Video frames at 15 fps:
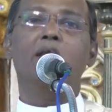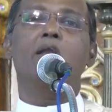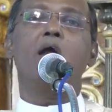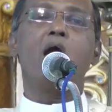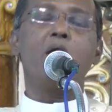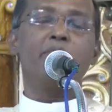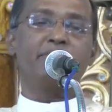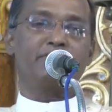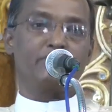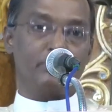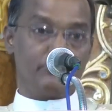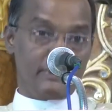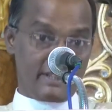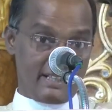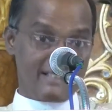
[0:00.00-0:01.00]

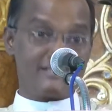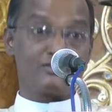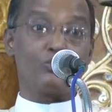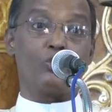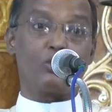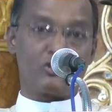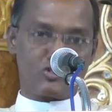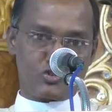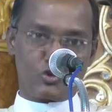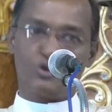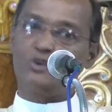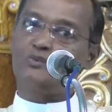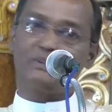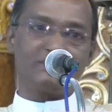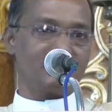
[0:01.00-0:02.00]
எல்லாவற்றையும் இயேசுவோடு
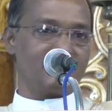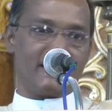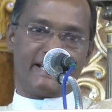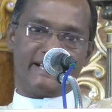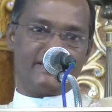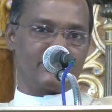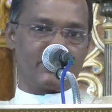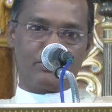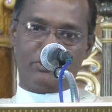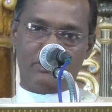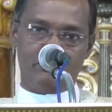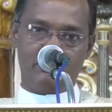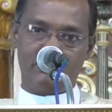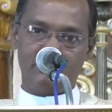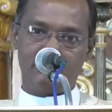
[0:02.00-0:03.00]
சொல்லுவது தானே
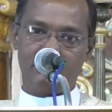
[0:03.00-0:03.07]
ஜெபம்